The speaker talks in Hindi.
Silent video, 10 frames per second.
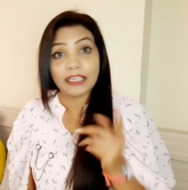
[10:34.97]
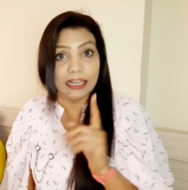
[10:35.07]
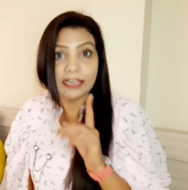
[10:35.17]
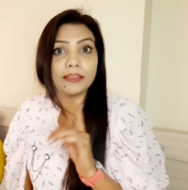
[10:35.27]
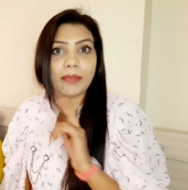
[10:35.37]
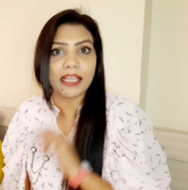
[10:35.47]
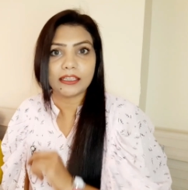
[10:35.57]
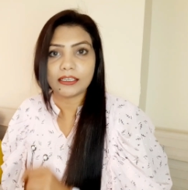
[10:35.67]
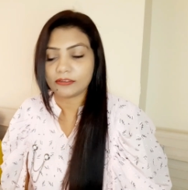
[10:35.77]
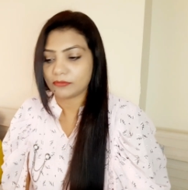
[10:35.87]
गलत
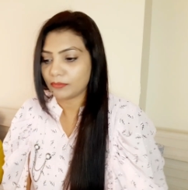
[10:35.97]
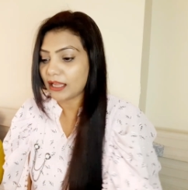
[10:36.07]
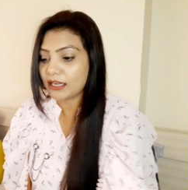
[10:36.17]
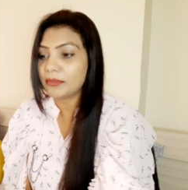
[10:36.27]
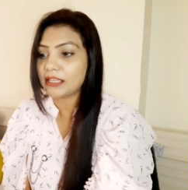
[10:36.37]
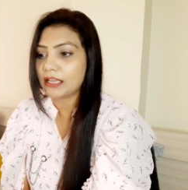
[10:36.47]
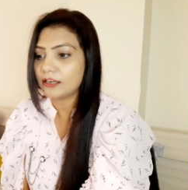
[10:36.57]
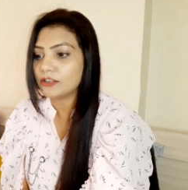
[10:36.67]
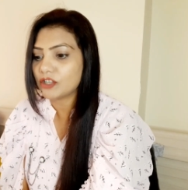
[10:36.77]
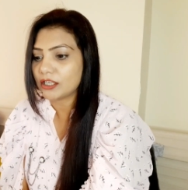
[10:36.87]
बात है पहले ही बता
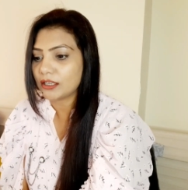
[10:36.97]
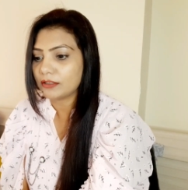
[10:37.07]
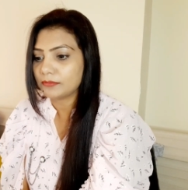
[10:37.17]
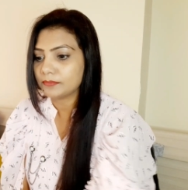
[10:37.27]
देना चाहिए